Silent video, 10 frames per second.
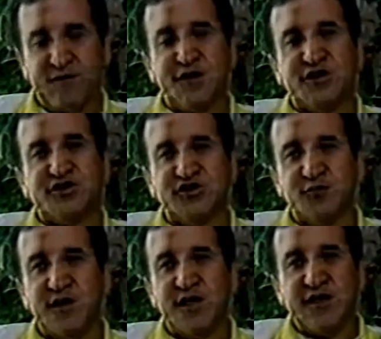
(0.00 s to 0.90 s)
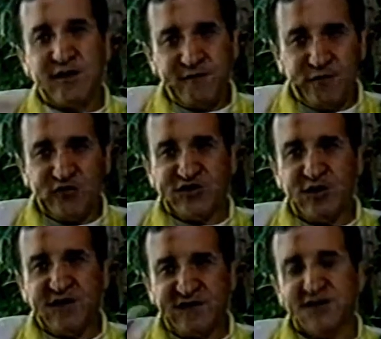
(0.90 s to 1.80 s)
favoritismo em
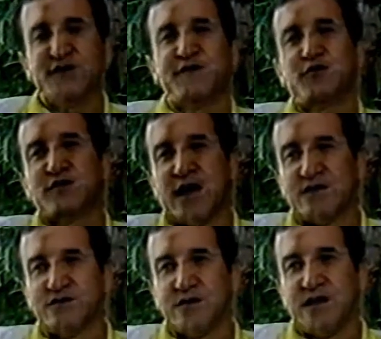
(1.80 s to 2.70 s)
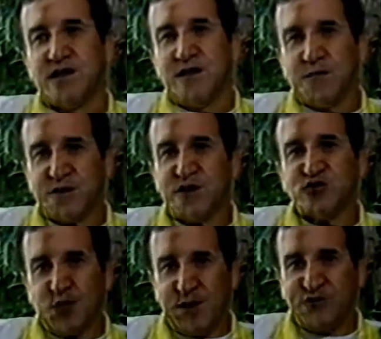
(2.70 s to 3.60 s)
função dessas dificuldades. Mas
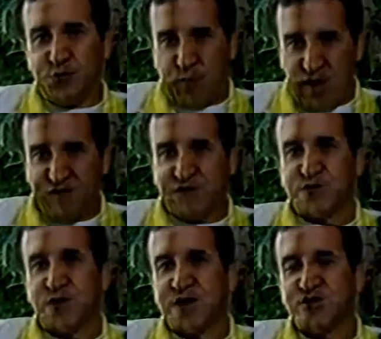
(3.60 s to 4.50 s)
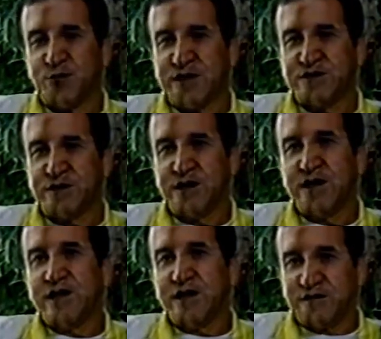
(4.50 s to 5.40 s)
acho que o Brasil pode fazer uma grande partida
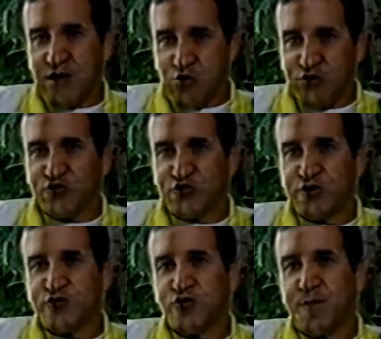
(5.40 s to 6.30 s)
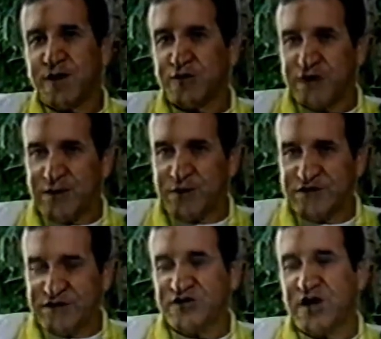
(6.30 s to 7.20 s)
e tem condições de surpreender os alemães dentro de